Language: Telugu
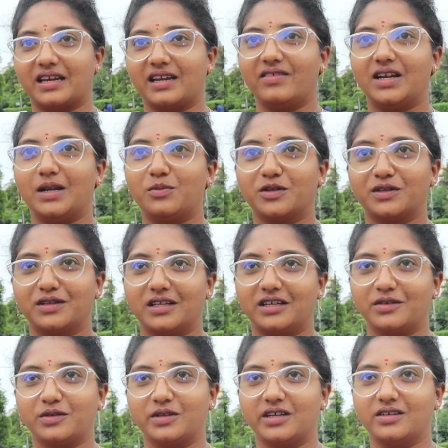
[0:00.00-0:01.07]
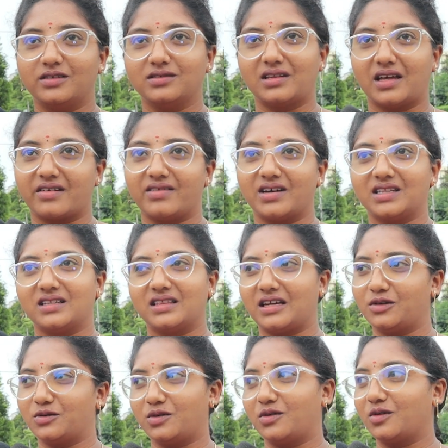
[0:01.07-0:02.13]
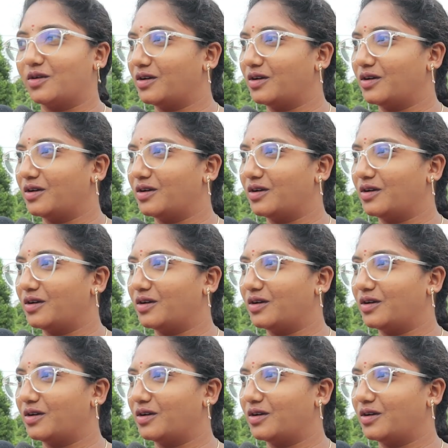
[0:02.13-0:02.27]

తనే వెళ్ళిపోతుంది అనుకున్నాను తర్వాత తను